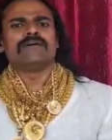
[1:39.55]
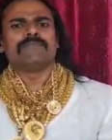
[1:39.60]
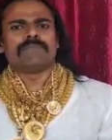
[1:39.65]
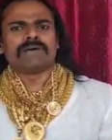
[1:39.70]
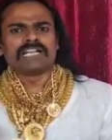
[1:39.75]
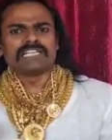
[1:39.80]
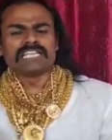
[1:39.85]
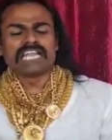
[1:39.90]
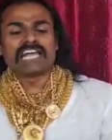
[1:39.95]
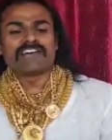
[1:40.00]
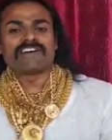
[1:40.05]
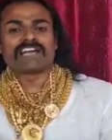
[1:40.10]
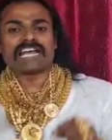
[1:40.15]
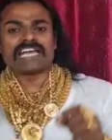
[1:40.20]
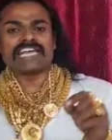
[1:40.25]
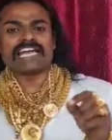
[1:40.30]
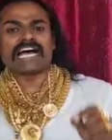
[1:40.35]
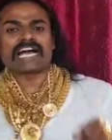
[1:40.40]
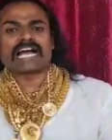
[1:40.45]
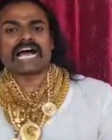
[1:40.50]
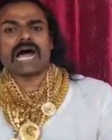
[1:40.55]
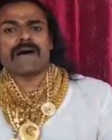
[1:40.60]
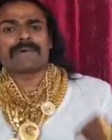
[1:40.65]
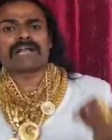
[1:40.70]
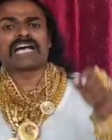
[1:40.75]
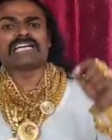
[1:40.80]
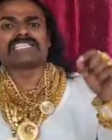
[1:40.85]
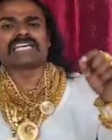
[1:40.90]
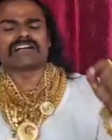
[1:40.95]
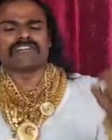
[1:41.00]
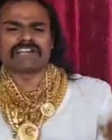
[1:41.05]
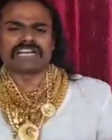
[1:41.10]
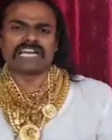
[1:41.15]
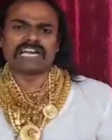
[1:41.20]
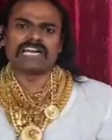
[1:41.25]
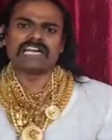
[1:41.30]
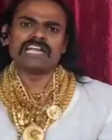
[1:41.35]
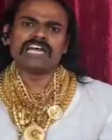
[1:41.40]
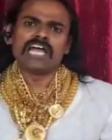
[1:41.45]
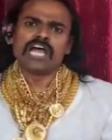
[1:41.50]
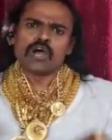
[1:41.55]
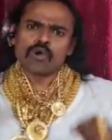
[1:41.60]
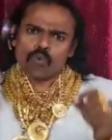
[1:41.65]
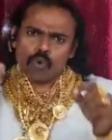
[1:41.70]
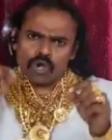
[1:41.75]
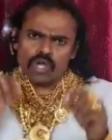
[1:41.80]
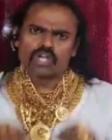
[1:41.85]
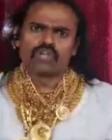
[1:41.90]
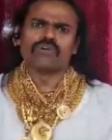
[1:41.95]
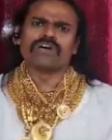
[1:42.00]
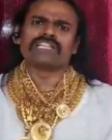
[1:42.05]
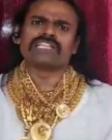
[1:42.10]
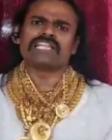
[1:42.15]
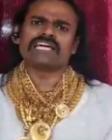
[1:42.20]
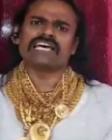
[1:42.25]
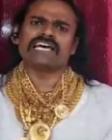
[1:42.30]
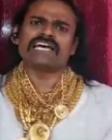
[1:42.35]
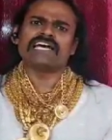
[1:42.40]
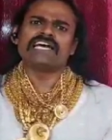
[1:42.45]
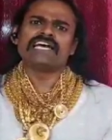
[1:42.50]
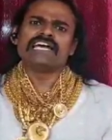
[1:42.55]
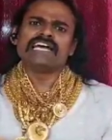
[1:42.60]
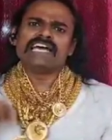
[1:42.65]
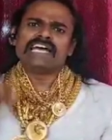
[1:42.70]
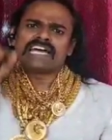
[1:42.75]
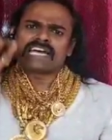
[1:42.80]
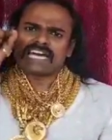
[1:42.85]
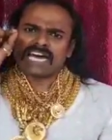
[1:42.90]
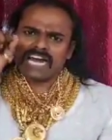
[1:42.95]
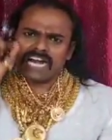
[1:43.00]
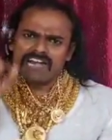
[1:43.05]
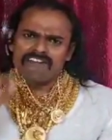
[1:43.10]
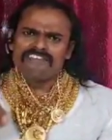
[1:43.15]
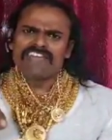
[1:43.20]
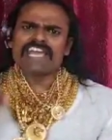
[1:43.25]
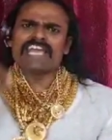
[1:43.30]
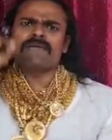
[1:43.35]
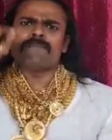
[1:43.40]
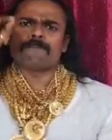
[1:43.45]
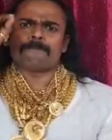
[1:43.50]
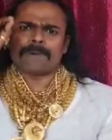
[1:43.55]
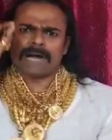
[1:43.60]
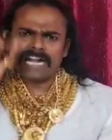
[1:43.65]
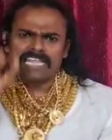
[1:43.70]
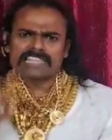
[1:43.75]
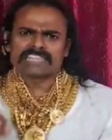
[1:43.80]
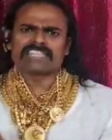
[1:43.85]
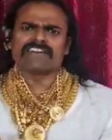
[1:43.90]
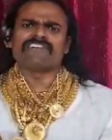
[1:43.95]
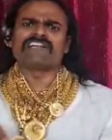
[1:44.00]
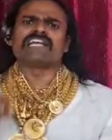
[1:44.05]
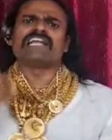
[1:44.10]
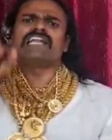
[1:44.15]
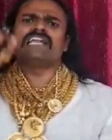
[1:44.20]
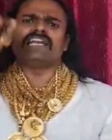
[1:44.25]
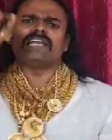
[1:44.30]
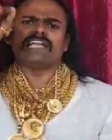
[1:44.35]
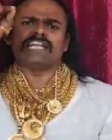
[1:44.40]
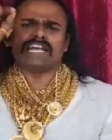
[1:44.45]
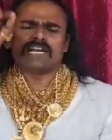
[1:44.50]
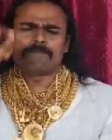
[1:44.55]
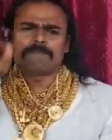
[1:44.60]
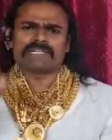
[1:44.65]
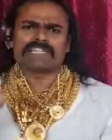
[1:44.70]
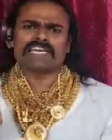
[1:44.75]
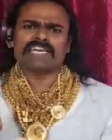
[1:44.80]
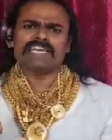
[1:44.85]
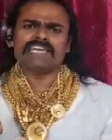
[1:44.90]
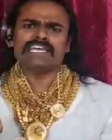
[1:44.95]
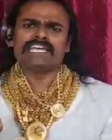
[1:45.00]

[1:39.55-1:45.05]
பெருந்தலைவர் ஐயா காமராஜர் அவர்கள் கொண்டு வந்த கல்வியை படித்தவர்கள் என்பதை